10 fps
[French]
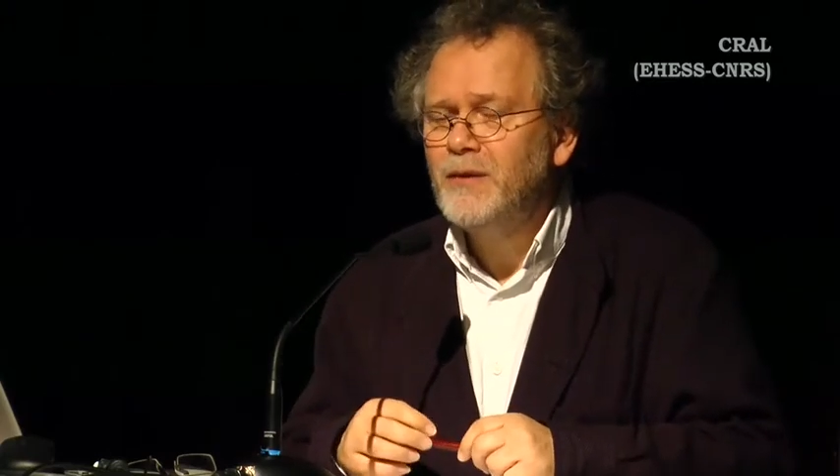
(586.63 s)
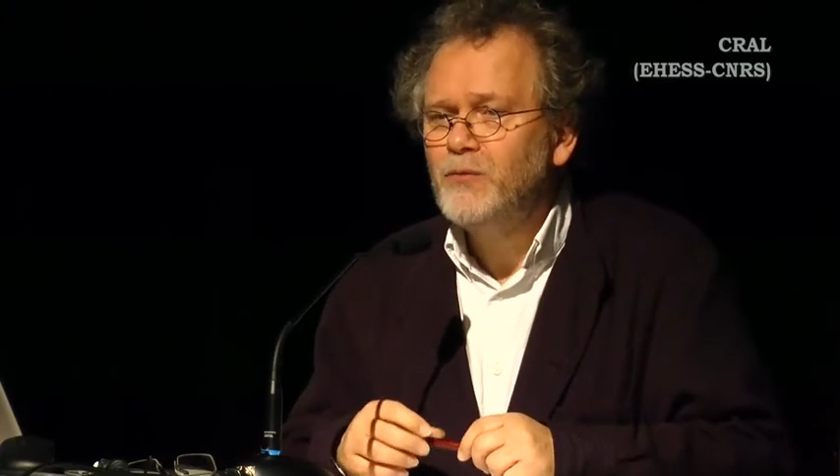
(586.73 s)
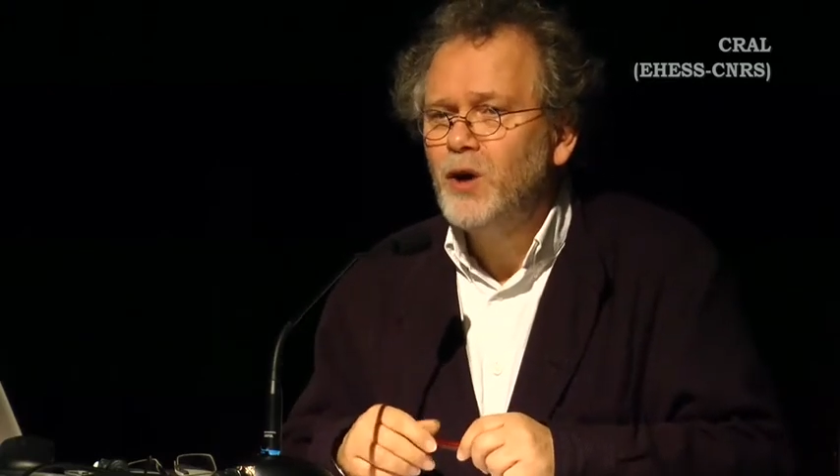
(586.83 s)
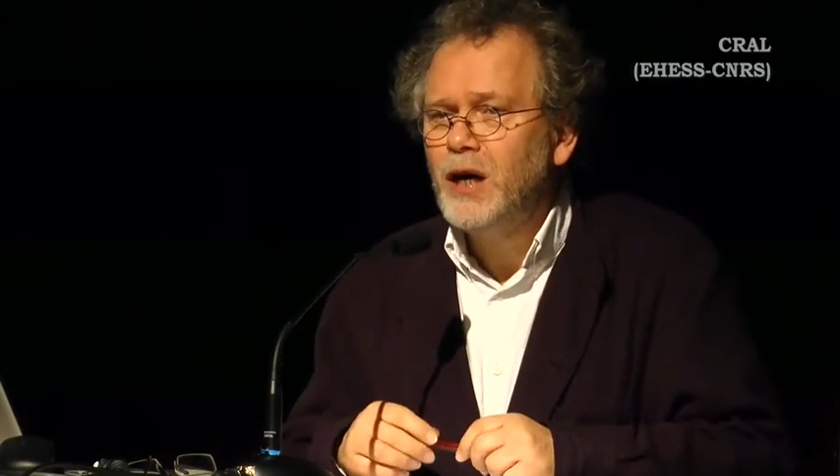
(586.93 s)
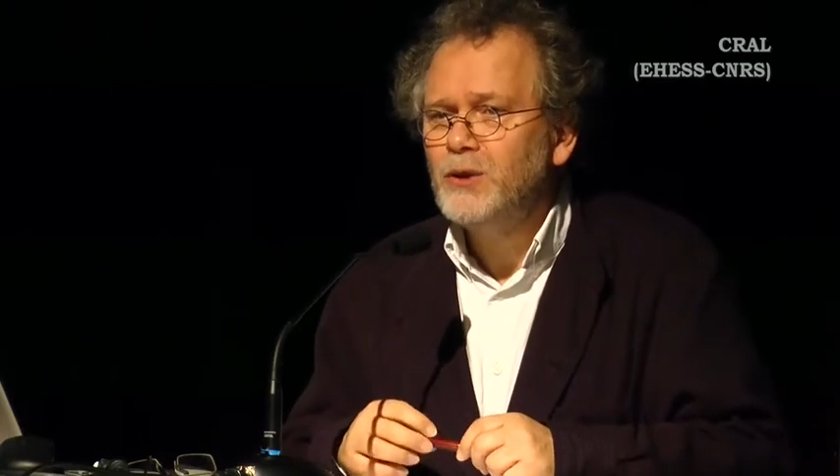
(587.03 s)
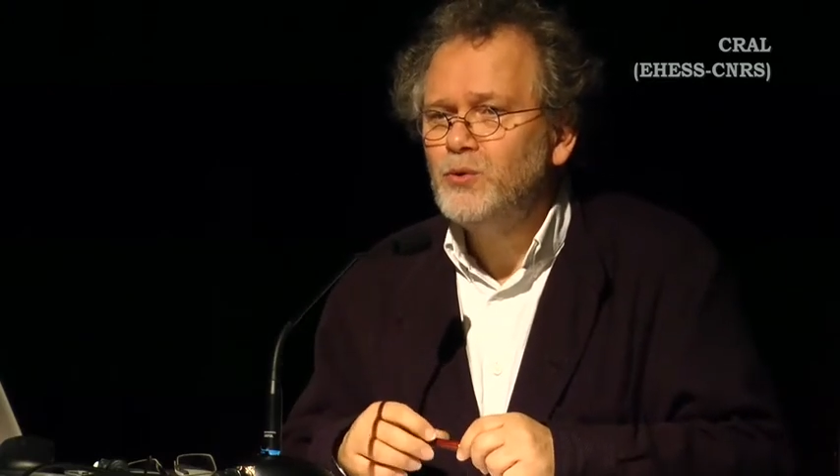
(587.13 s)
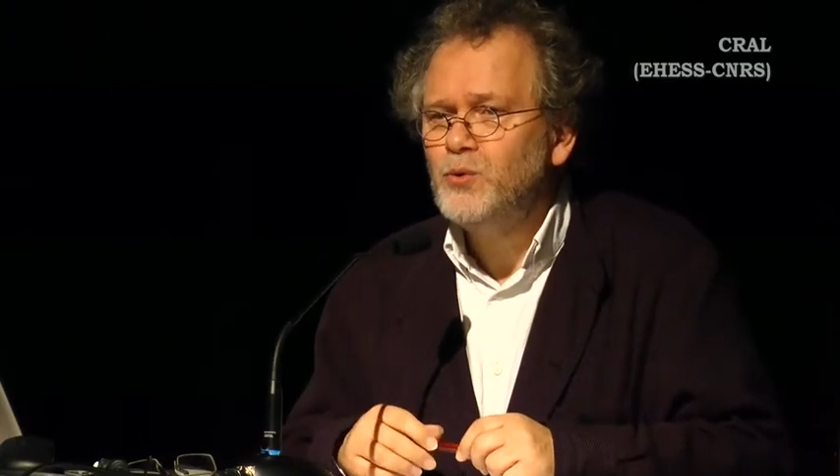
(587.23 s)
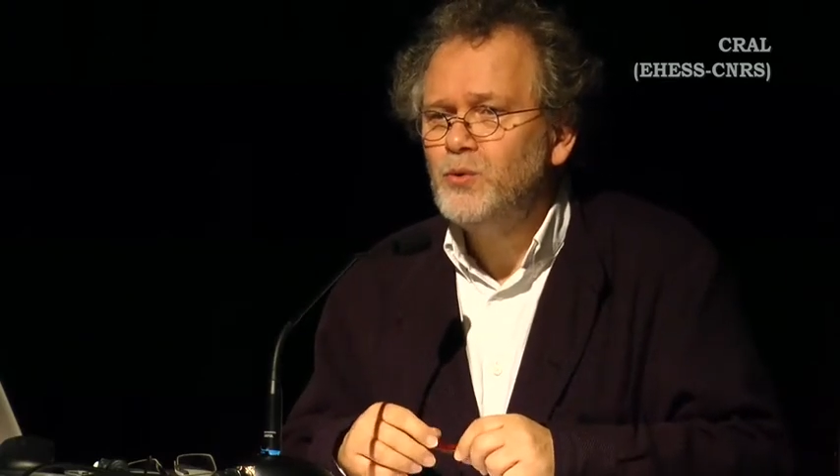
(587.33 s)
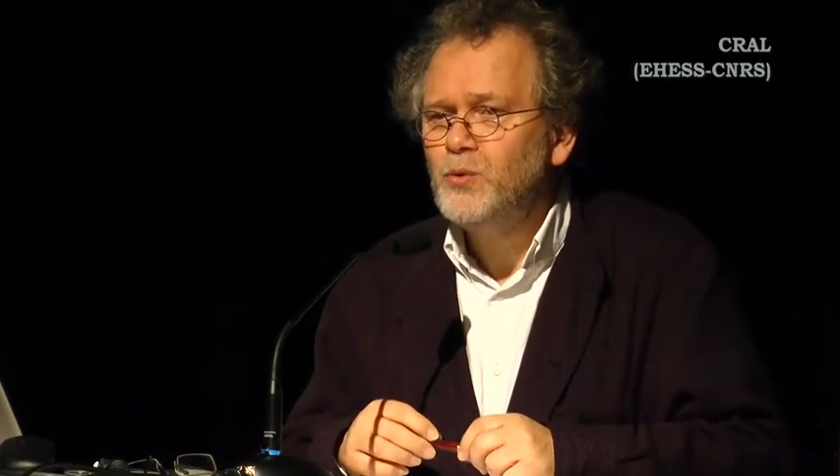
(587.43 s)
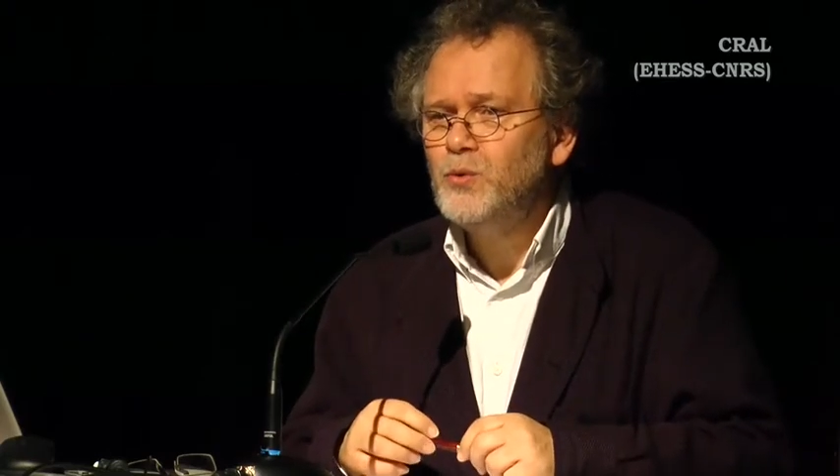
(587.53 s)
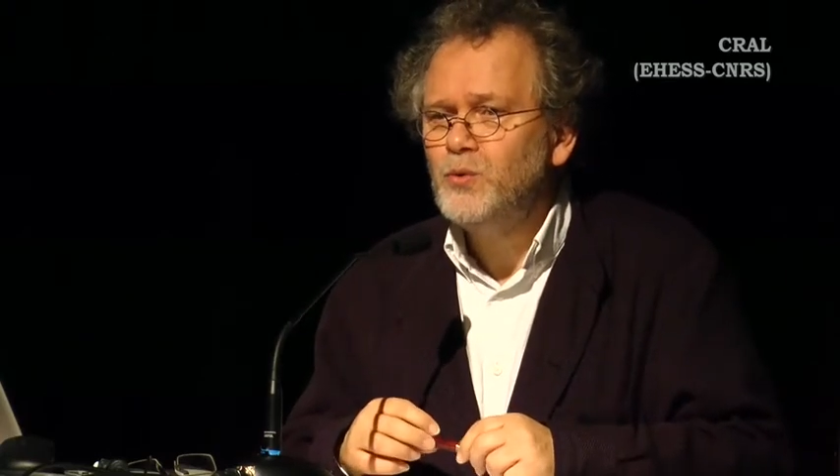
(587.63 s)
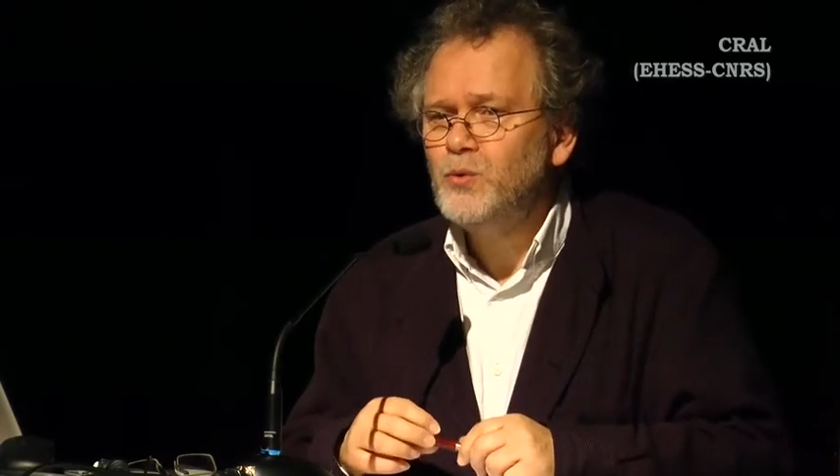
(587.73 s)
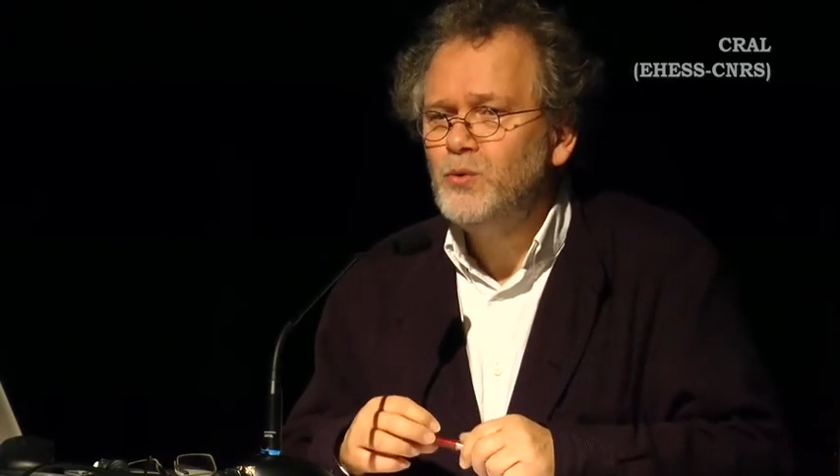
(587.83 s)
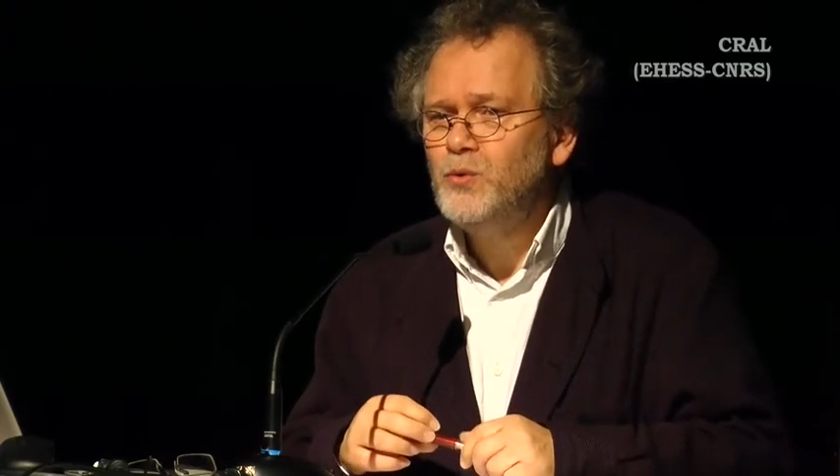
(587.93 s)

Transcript: avoir du,